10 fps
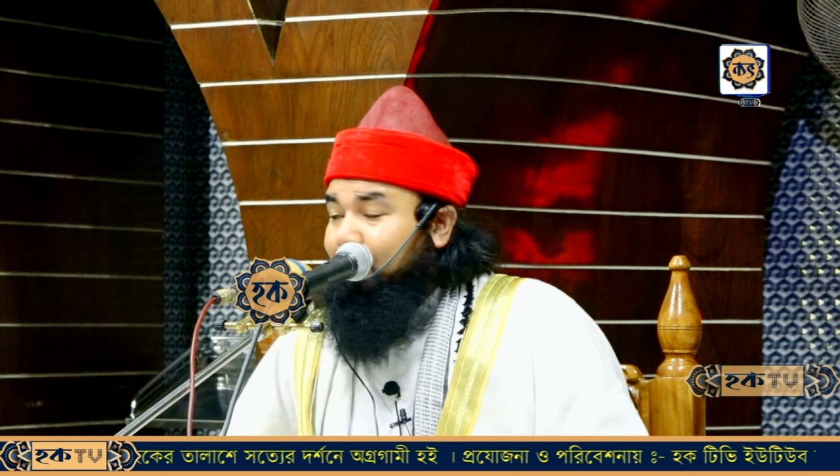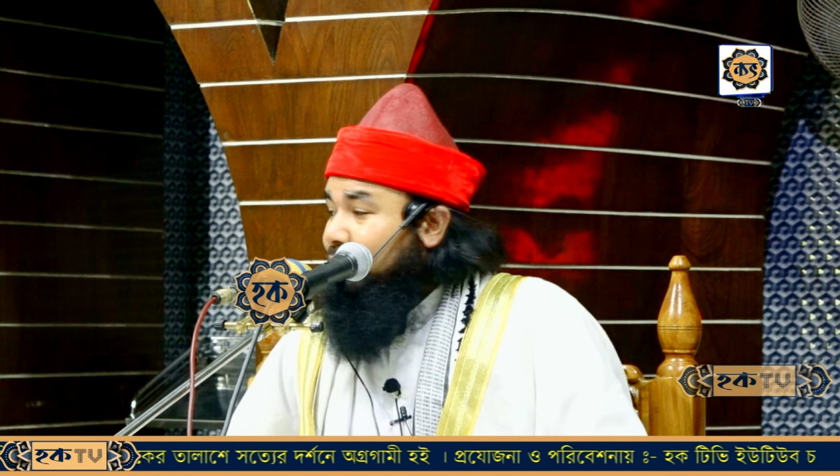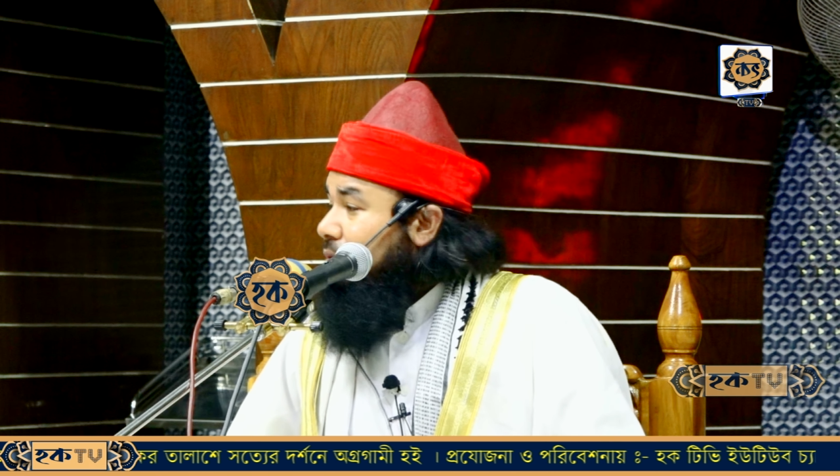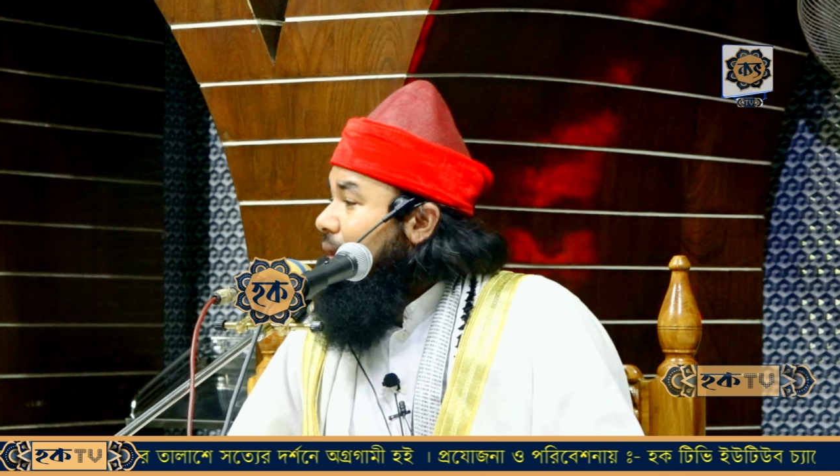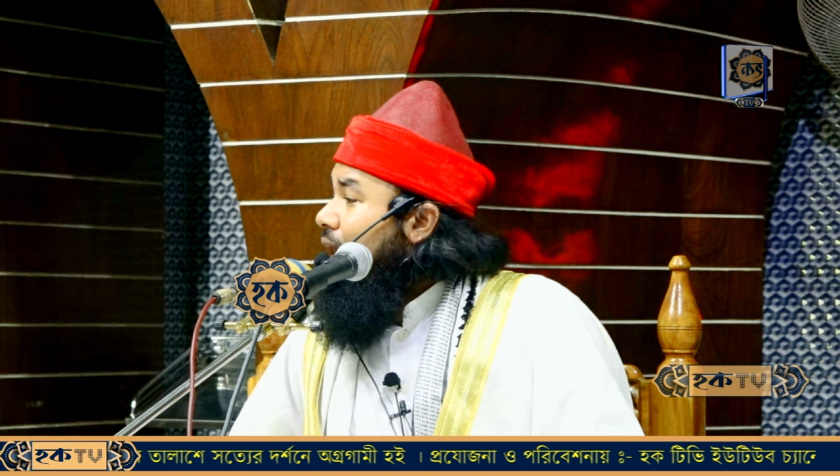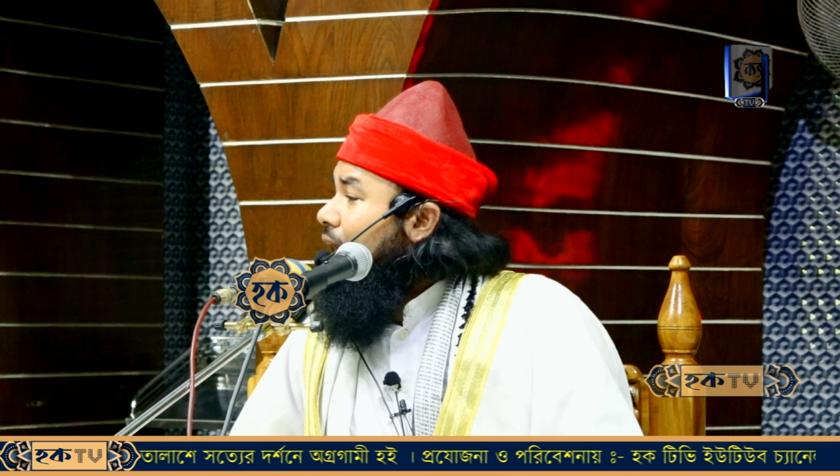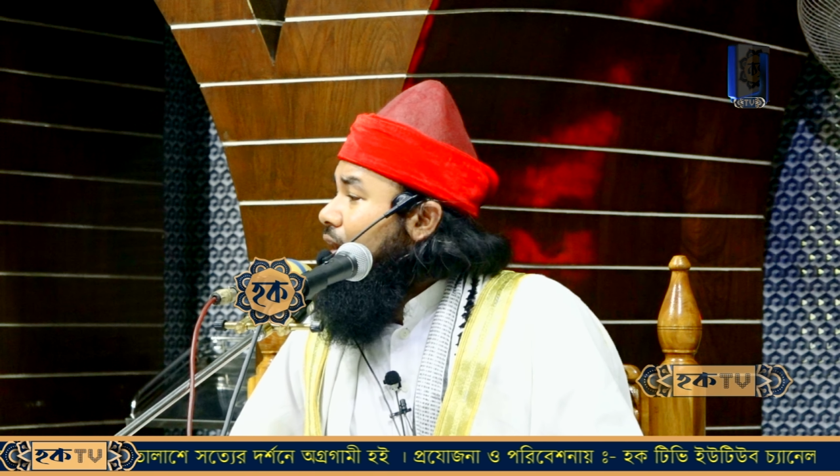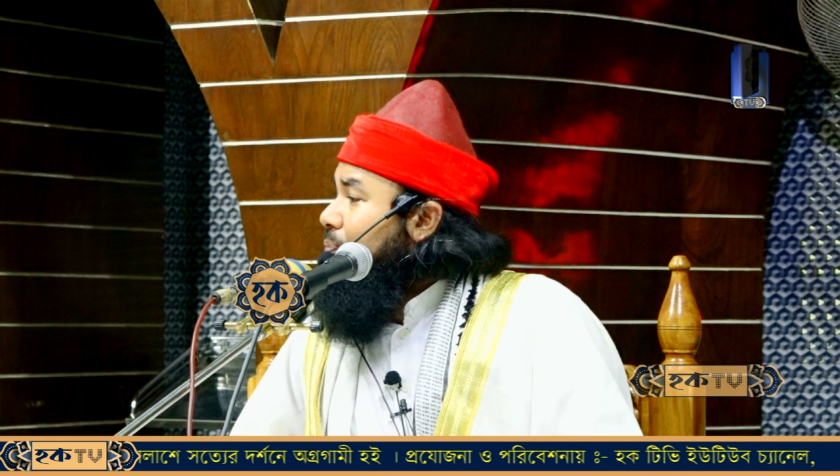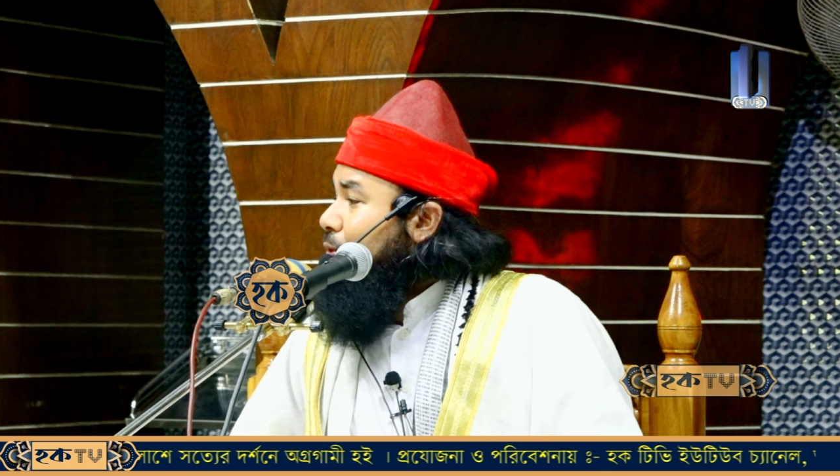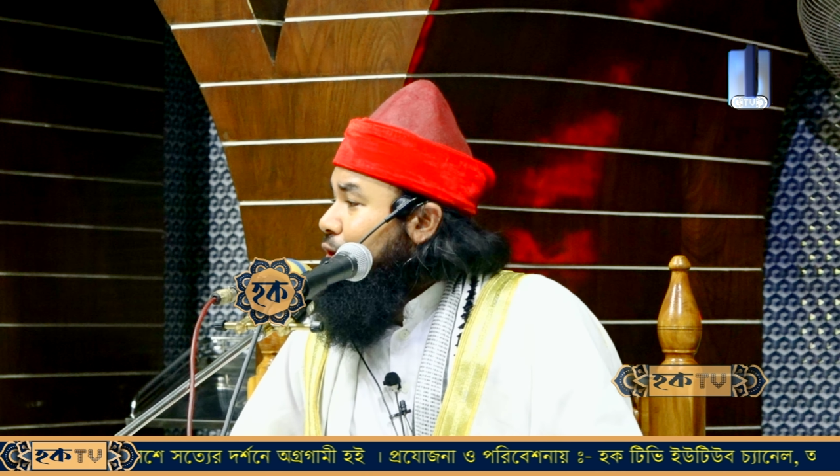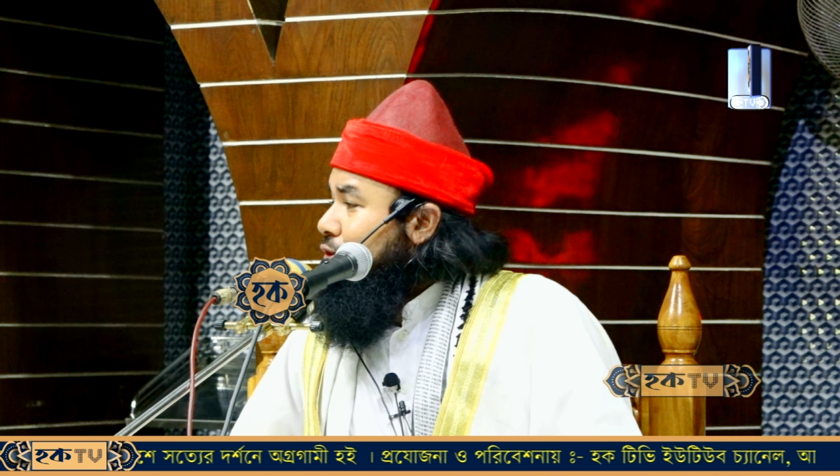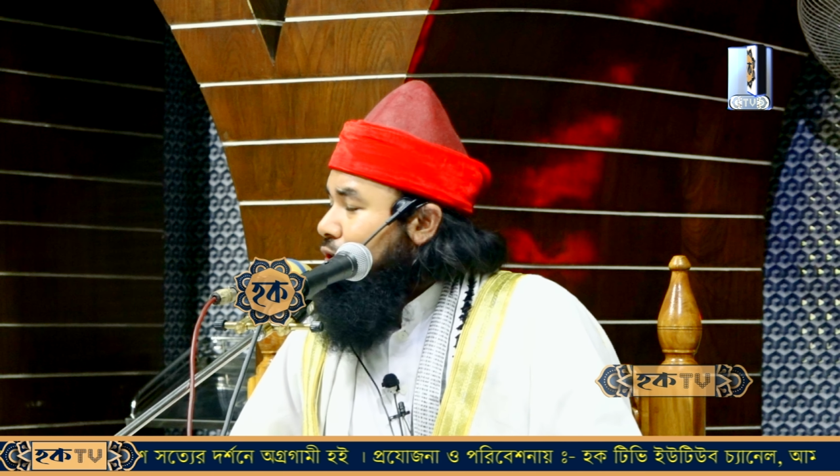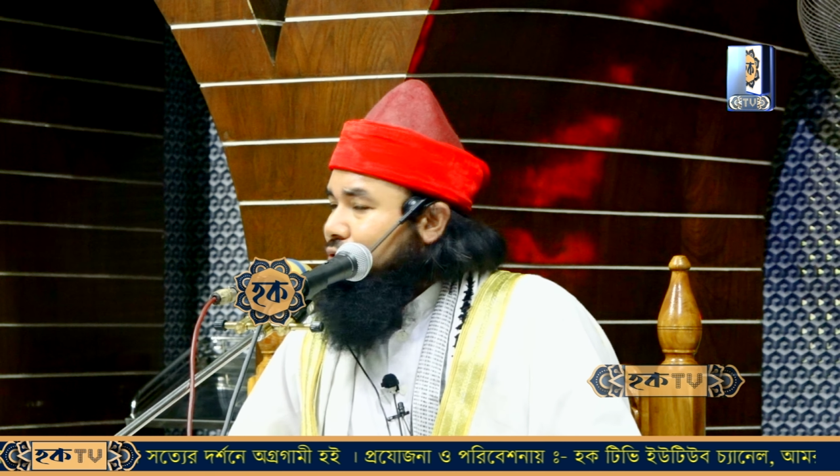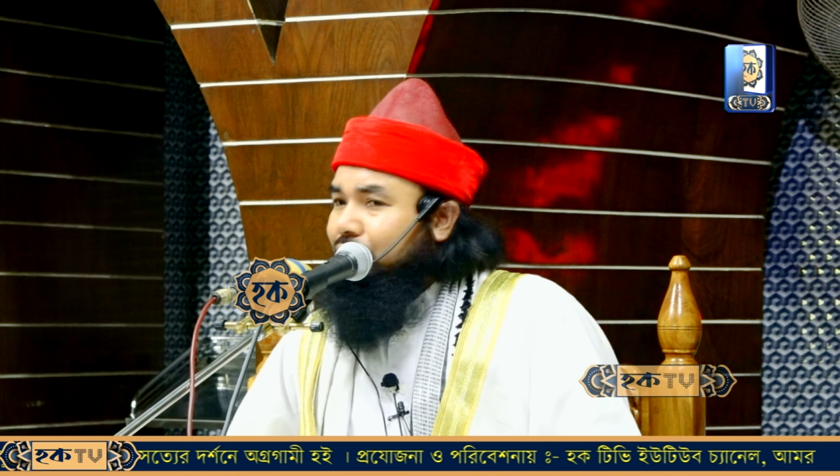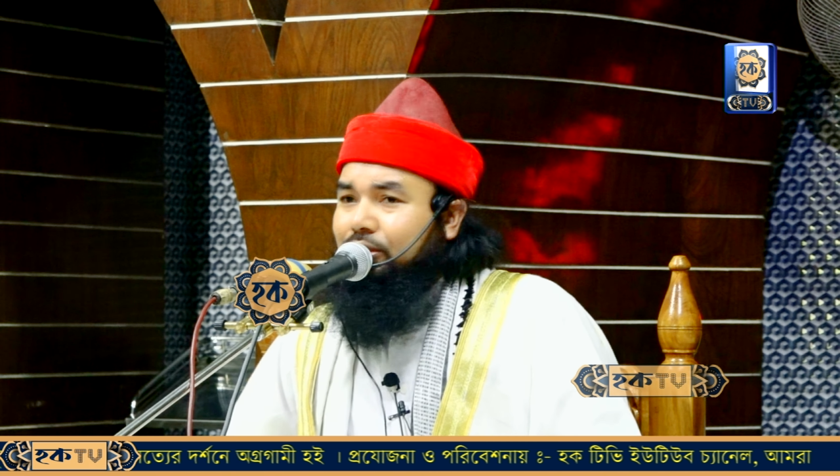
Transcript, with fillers: পরিবার পরিজন